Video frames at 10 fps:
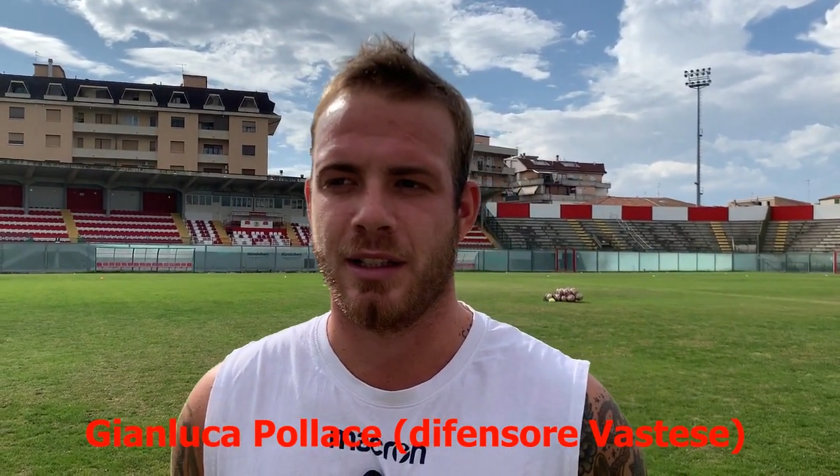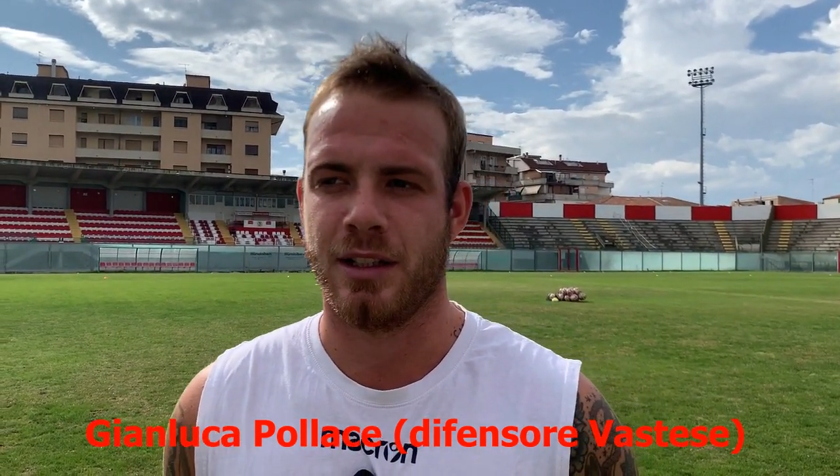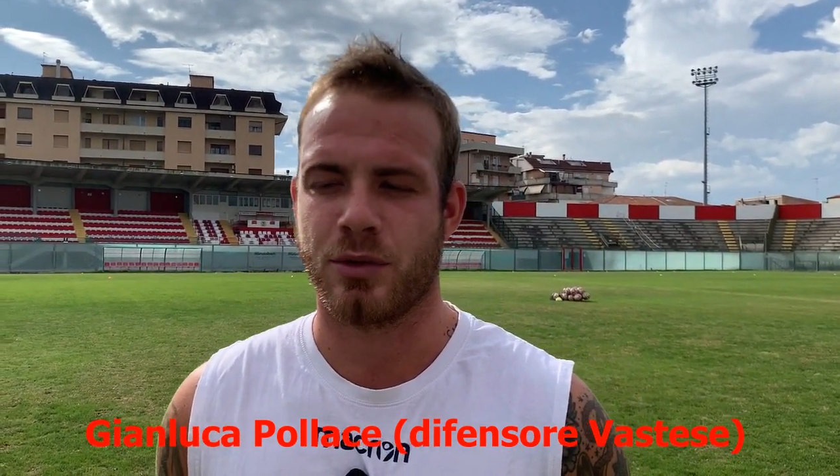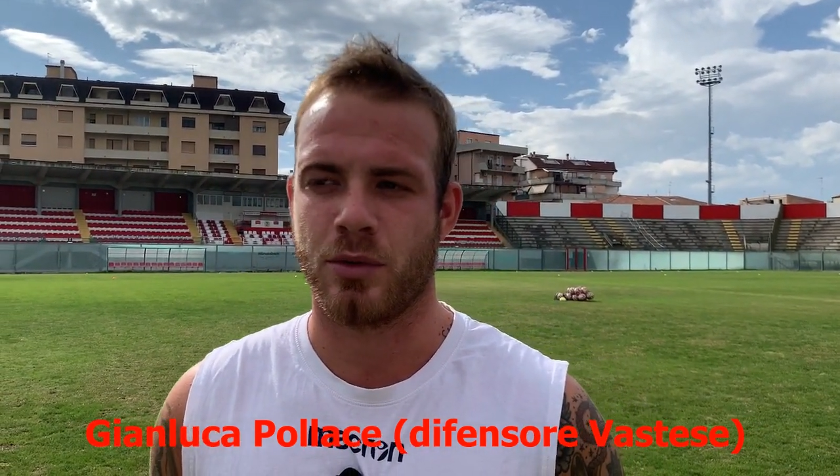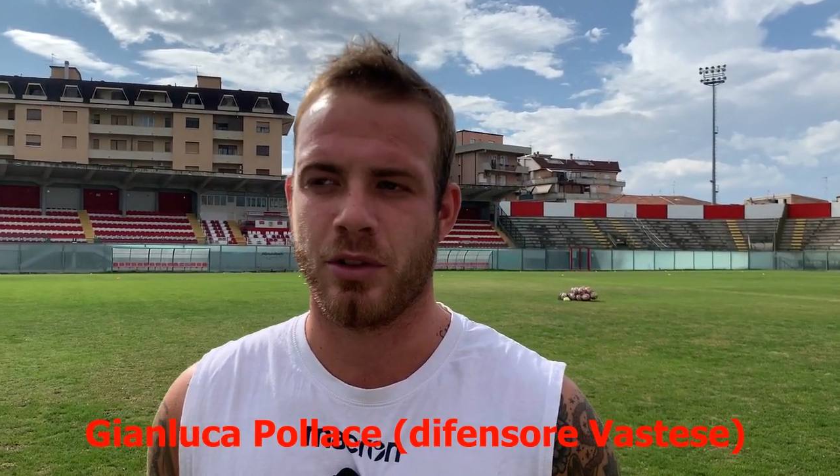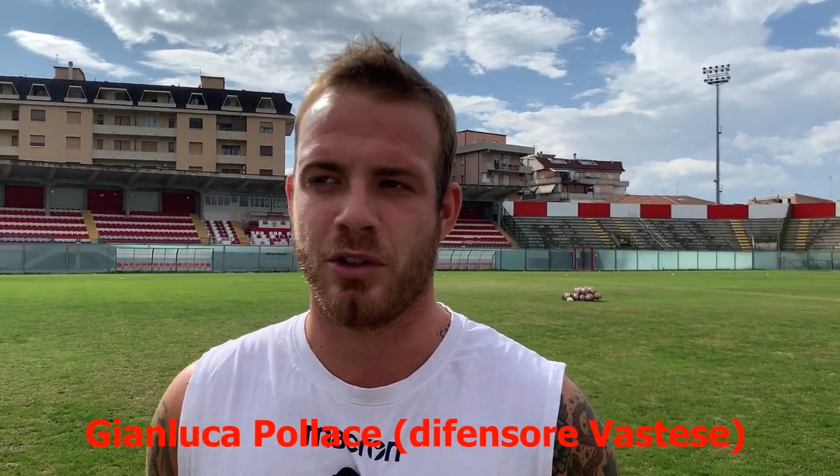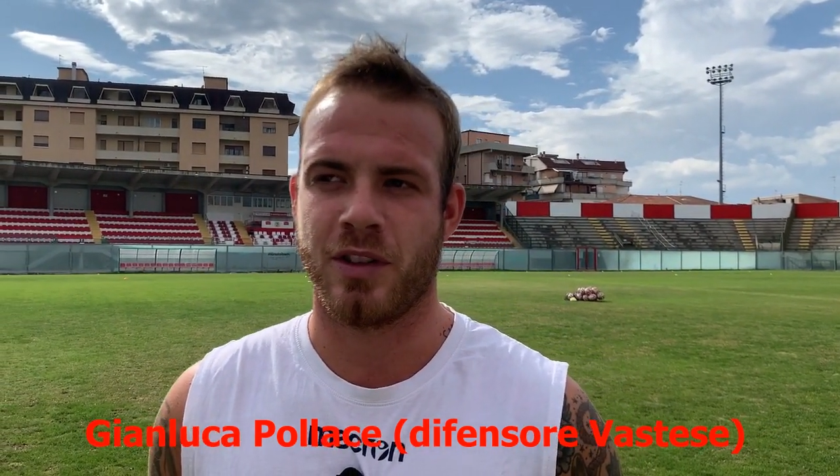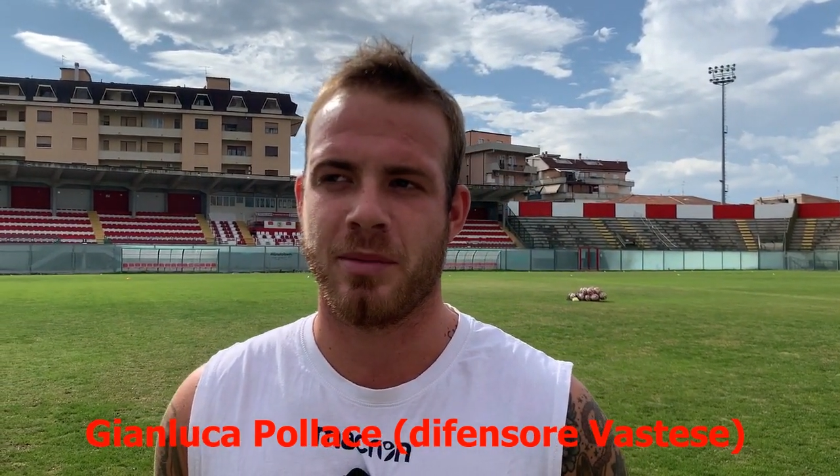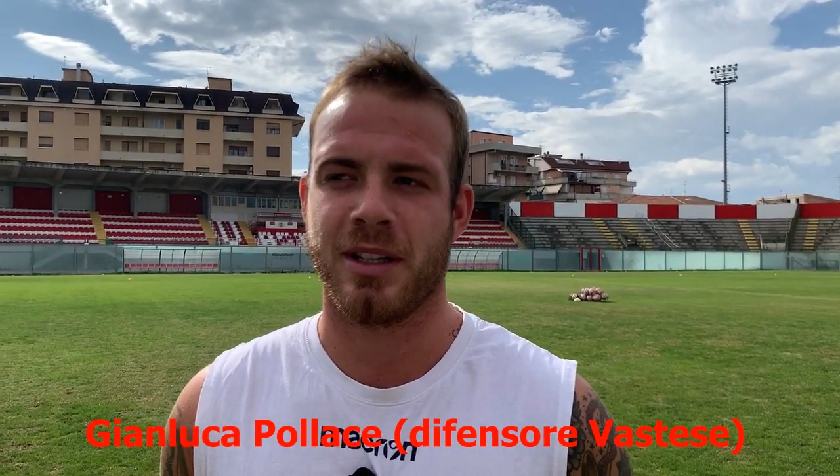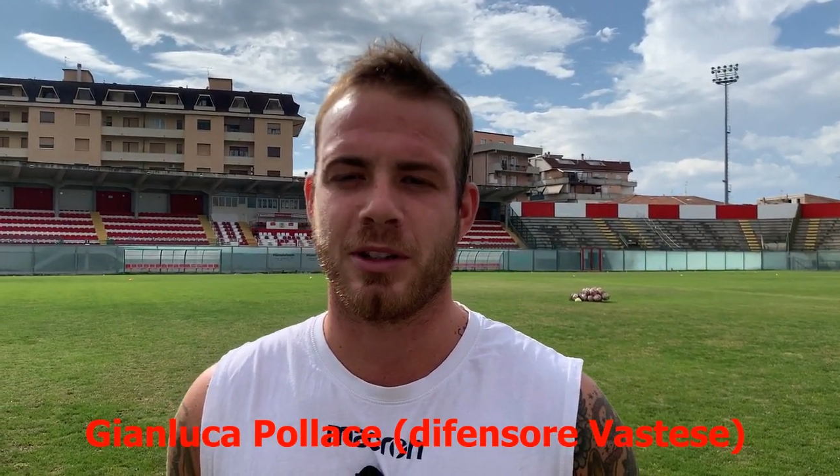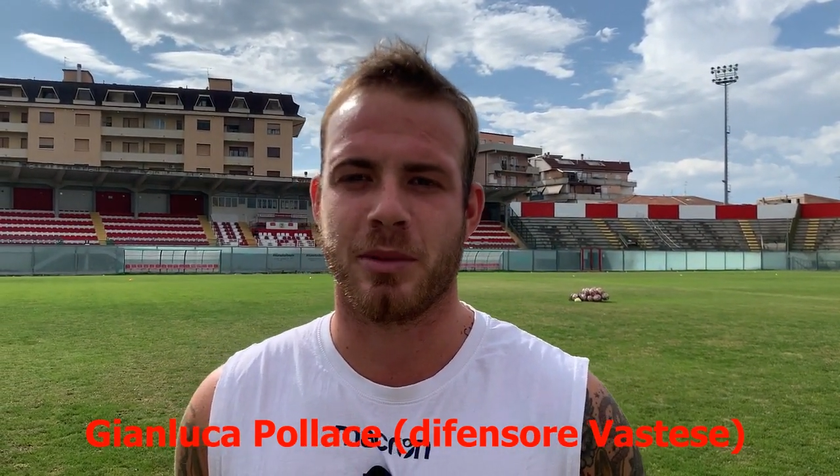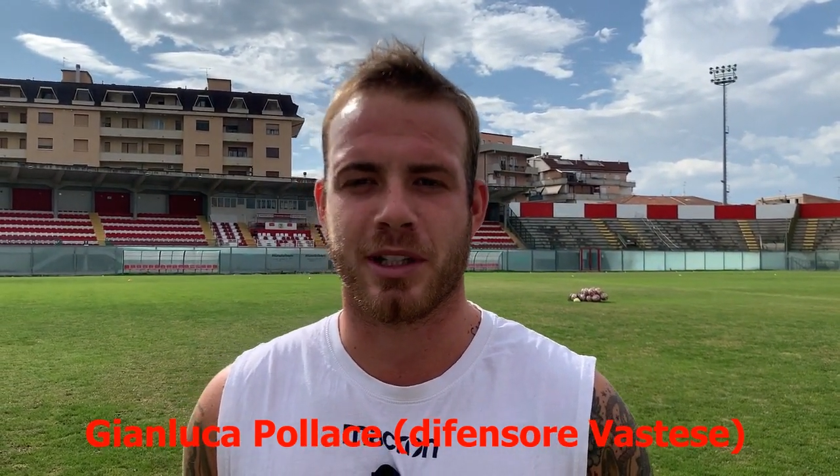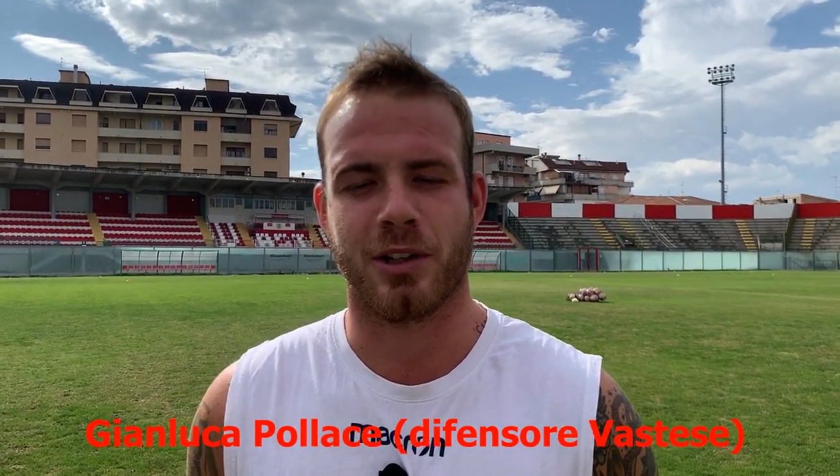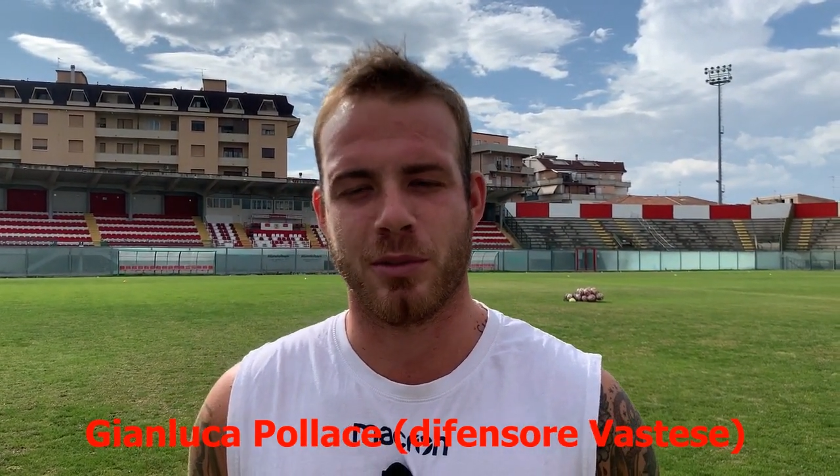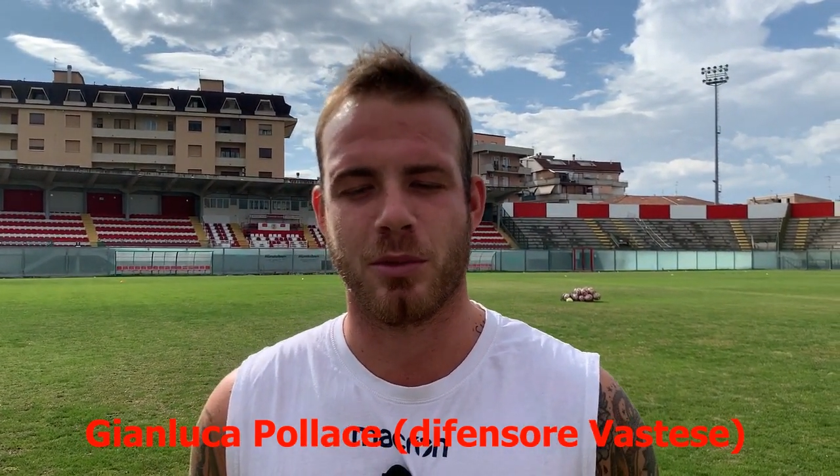del, suo ritrovamento perché